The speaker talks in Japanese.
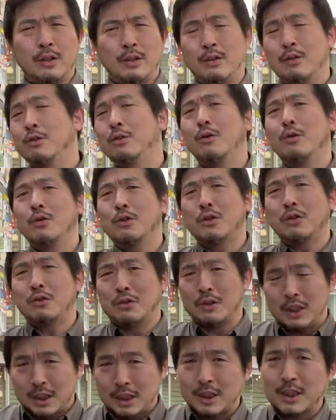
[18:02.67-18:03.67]
流動
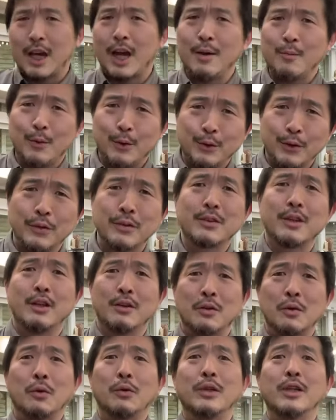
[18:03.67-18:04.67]
食に近いものってい
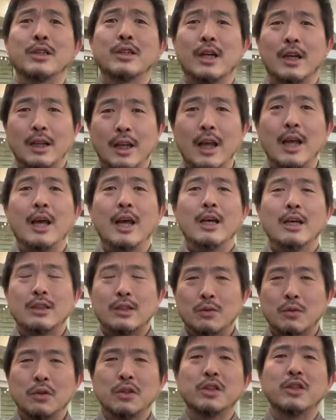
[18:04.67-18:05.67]
うところですかね。
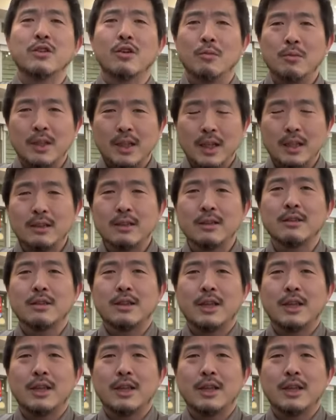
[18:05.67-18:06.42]
少し飲みやすく